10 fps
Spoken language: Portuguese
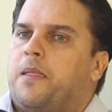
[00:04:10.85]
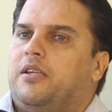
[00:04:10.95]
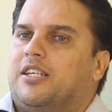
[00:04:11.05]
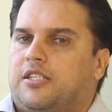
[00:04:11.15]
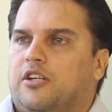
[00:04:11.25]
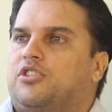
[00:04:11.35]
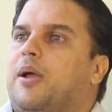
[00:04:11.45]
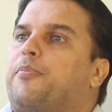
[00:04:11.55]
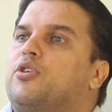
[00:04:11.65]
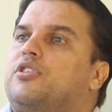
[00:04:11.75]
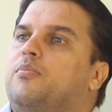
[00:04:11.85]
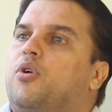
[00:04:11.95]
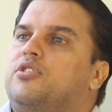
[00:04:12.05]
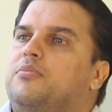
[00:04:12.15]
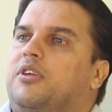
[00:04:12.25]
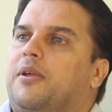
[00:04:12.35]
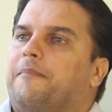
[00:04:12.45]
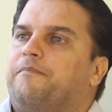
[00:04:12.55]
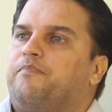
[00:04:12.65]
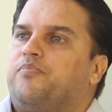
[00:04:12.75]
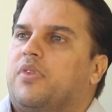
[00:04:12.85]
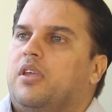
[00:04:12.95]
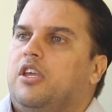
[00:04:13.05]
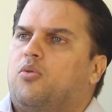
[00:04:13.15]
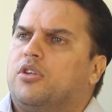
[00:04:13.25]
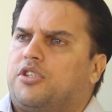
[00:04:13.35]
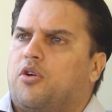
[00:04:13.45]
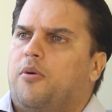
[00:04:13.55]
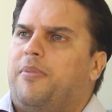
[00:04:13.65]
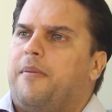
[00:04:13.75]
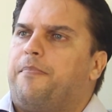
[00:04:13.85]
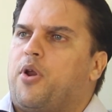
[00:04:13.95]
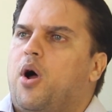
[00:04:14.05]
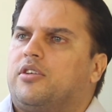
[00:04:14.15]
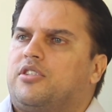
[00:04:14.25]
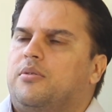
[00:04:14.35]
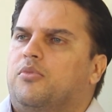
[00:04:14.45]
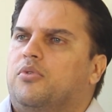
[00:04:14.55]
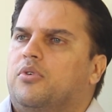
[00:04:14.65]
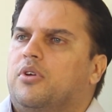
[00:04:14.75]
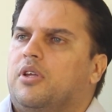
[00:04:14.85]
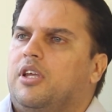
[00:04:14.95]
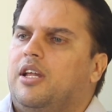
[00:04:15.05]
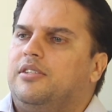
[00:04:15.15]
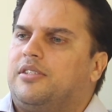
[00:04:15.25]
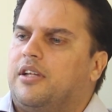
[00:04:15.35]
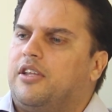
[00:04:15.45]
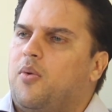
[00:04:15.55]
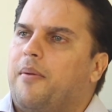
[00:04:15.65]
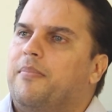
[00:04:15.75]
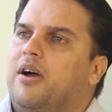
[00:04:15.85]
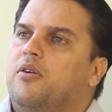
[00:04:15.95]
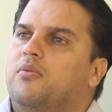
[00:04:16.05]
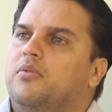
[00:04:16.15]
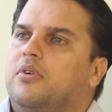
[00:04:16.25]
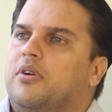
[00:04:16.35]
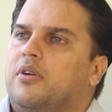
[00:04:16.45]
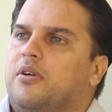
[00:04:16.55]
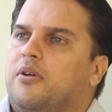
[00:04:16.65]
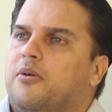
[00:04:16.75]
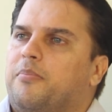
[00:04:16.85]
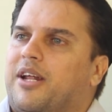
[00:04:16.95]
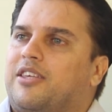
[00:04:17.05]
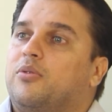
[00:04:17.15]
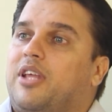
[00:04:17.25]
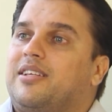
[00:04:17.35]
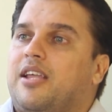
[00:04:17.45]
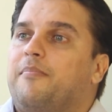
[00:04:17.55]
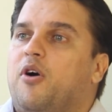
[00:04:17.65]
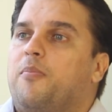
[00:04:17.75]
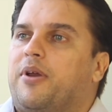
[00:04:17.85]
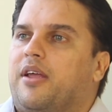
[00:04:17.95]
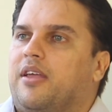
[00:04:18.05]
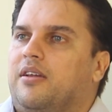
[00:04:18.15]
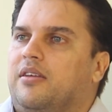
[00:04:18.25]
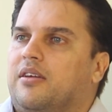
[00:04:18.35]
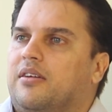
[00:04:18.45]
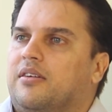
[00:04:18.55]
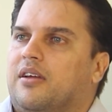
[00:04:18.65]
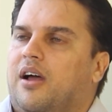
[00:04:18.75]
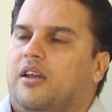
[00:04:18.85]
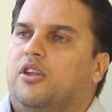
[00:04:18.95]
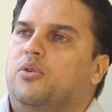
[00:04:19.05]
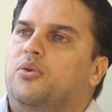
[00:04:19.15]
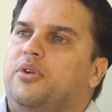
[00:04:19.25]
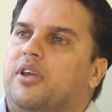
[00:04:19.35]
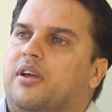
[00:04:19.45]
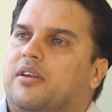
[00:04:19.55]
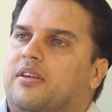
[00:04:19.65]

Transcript: E esse anjo se aproximou de mim. E quando chegou bem próximo, ele estendeu a mão para que eu desse a mão para ele. Aleluia.